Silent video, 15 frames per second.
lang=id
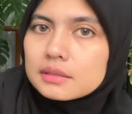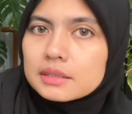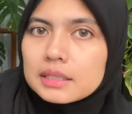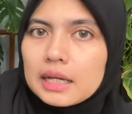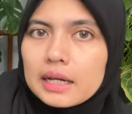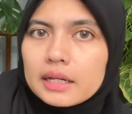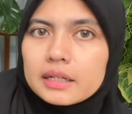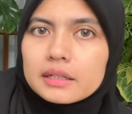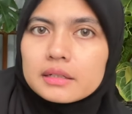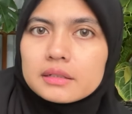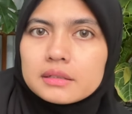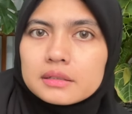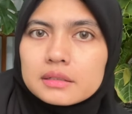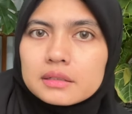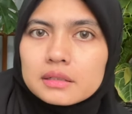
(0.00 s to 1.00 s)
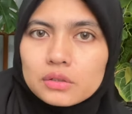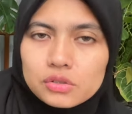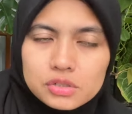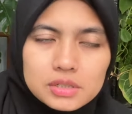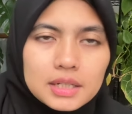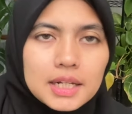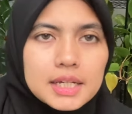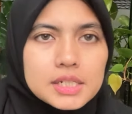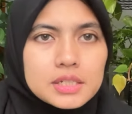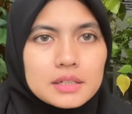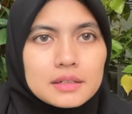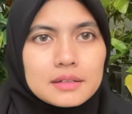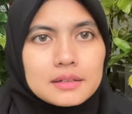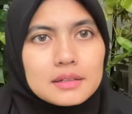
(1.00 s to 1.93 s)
Thai Constellation